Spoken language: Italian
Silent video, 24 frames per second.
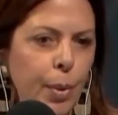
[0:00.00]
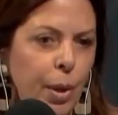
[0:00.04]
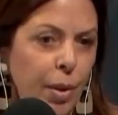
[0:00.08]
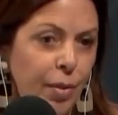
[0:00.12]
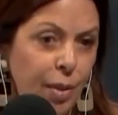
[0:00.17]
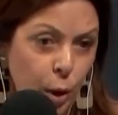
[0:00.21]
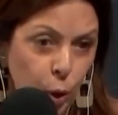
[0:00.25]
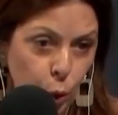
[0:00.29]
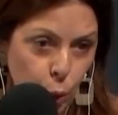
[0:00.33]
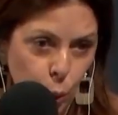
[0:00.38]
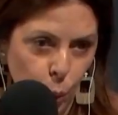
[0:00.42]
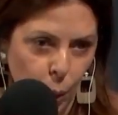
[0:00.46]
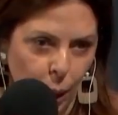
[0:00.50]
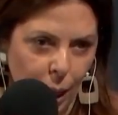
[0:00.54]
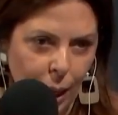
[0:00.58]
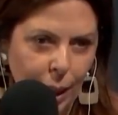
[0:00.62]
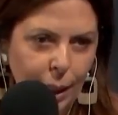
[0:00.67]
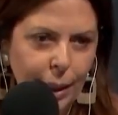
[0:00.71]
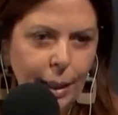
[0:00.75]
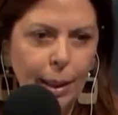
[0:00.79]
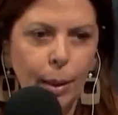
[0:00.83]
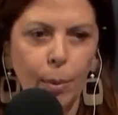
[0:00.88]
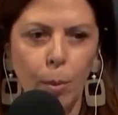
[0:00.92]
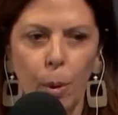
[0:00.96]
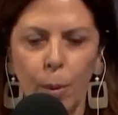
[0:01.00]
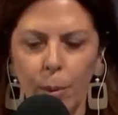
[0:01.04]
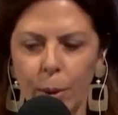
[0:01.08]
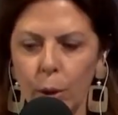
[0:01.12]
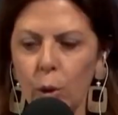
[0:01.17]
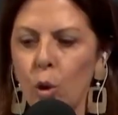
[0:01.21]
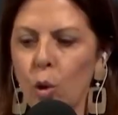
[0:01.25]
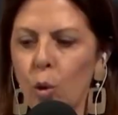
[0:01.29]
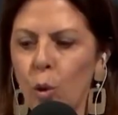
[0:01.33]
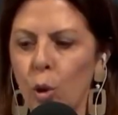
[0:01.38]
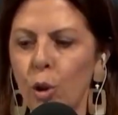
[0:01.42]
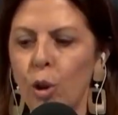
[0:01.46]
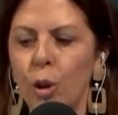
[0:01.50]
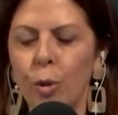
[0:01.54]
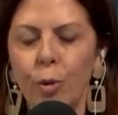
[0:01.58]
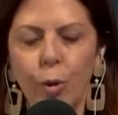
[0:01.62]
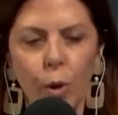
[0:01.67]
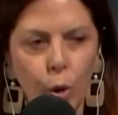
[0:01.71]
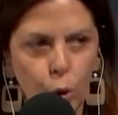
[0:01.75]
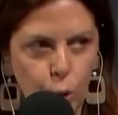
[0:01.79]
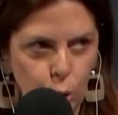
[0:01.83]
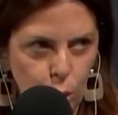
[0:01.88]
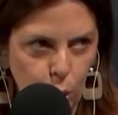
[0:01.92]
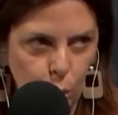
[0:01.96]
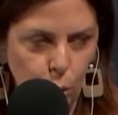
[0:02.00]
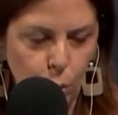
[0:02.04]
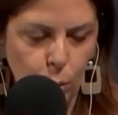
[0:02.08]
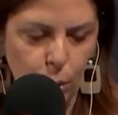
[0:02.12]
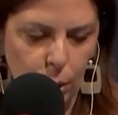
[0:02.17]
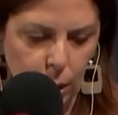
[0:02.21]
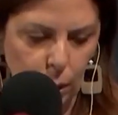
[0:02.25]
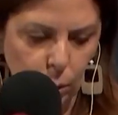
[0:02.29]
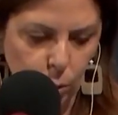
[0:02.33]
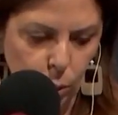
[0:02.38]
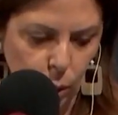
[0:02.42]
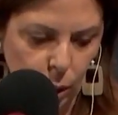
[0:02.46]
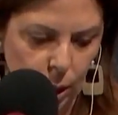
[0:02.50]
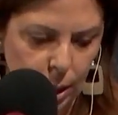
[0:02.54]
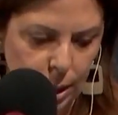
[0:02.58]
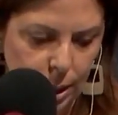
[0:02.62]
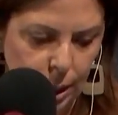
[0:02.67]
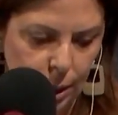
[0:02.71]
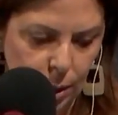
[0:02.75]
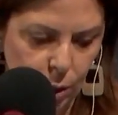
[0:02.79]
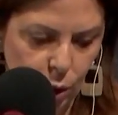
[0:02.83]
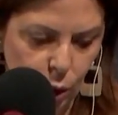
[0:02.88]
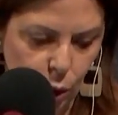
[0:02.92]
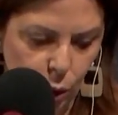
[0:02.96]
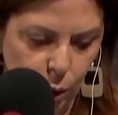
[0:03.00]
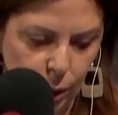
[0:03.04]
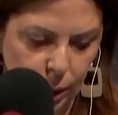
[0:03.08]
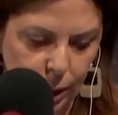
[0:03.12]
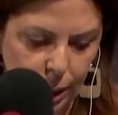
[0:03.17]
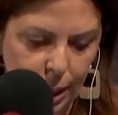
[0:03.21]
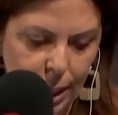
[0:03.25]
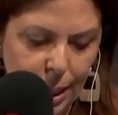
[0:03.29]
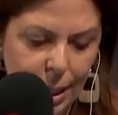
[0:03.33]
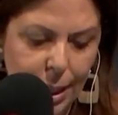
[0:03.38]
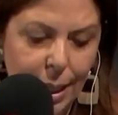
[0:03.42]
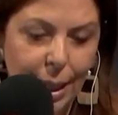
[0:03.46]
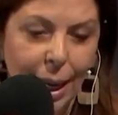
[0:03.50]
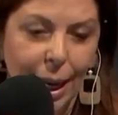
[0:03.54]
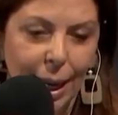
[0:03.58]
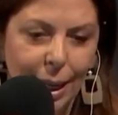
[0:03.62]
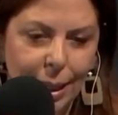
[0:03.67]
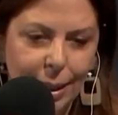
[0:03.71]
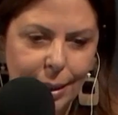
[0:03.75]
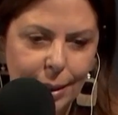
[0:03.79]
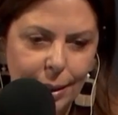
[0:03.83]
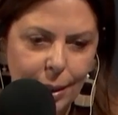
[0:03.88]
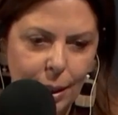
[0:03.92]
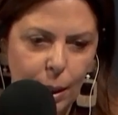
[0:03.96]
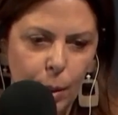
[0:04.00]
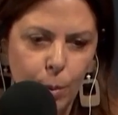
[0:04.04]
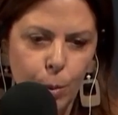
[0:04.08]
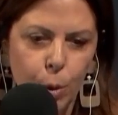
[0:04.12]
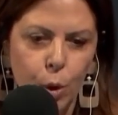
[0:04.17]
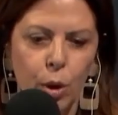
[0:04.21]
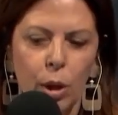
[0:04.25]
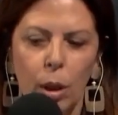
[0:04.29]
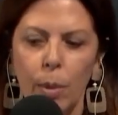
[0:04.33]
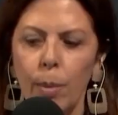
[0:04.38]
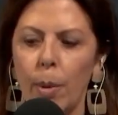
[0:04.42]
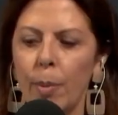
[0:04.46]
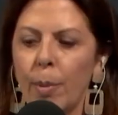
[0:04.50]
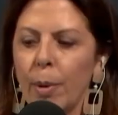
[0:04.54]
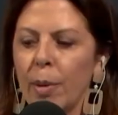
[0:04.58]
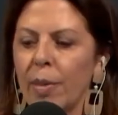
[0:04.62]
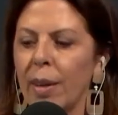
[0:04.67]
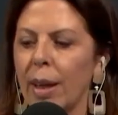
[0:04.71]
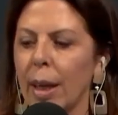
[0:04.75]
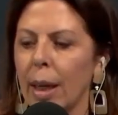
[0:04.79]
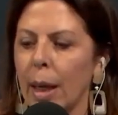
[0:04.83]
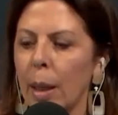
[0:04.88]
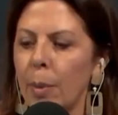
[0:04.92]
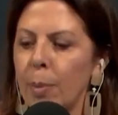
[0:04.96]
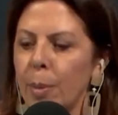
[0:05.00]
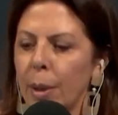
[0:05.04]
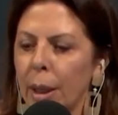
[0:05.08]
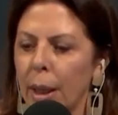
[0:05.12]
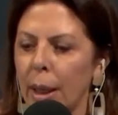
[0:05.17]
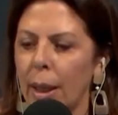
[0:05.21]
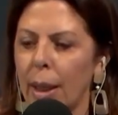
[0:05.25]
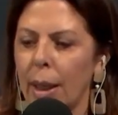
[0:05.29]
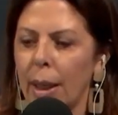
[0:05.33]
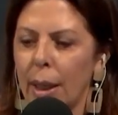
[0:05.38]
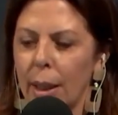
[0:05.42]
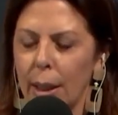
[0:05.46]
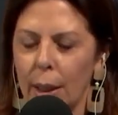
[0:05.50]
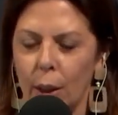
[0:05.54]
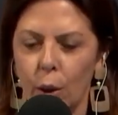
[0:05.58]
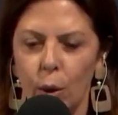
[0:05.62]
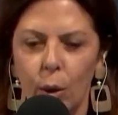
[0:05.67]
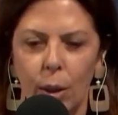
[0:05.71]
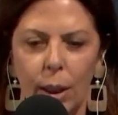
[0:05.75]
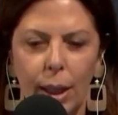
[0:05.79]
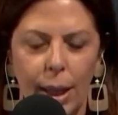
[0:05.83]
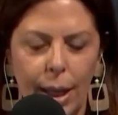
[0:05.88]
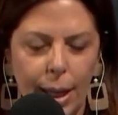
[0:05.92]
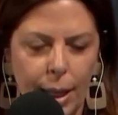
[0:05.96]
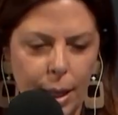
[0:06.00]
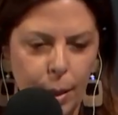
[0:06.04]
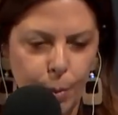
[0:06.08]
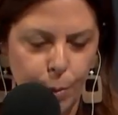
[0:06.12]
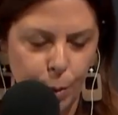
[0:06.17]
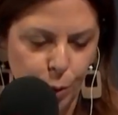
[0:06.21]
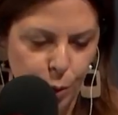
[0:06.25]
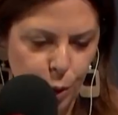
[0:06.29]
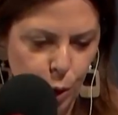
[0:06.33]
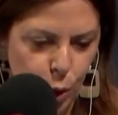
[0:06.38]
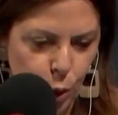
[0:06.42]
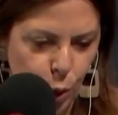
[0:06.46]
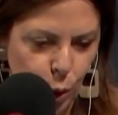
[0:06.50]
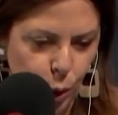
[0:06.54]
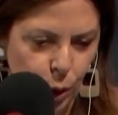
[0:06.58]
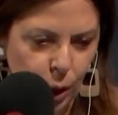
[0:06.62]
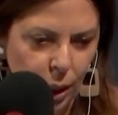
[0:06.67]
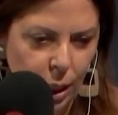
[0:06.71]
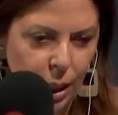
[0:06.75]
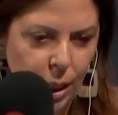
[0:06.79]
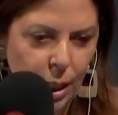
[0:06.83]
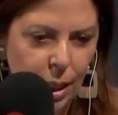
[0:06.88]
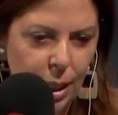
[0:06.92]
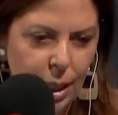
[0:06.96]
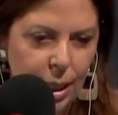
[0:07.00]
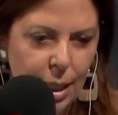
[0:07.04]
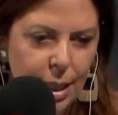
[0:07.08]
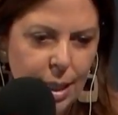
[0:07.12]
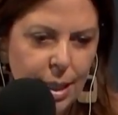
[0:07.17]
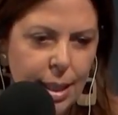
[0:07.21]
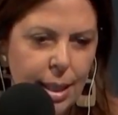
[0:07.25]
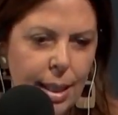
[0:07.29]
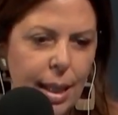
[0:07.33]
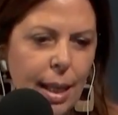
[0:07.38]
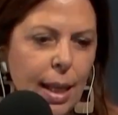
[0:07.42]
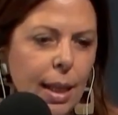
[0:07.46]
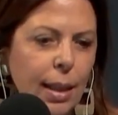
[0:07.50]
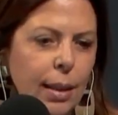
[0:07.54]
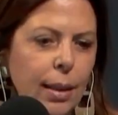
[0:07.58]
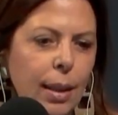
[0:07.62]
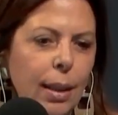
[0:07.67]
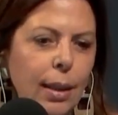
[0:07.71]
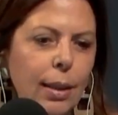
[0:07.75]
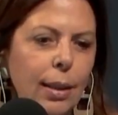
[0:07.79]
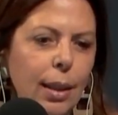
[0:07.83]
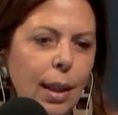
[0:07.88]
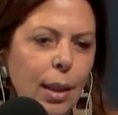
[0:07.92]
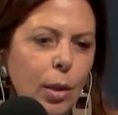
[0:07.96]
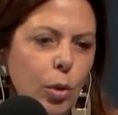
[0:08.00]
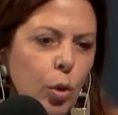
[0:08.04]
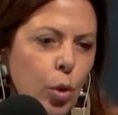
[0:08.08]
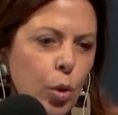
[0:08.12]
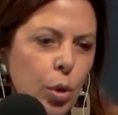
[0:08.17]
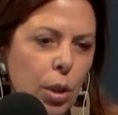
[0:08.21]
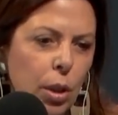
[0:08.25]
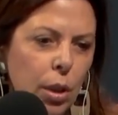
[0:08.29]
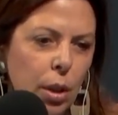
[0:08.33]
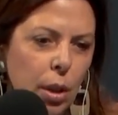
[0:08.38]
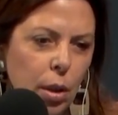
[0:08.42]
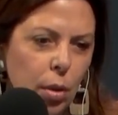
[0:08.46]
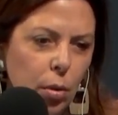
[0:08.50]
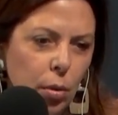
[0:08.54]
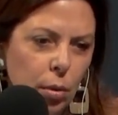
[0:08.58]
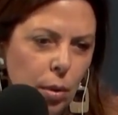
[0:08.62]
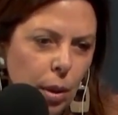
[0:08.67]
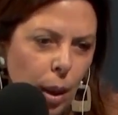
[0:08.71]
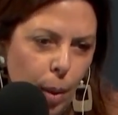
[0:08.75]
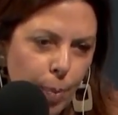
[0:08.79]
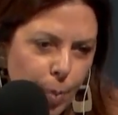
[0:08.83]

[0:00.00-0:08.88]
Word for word: eventuali nel momento in cui ci fossero queste autorizzazioni e l'altra, bisognerebbe provare a capire eh, con lei, professore, se trattandosi di una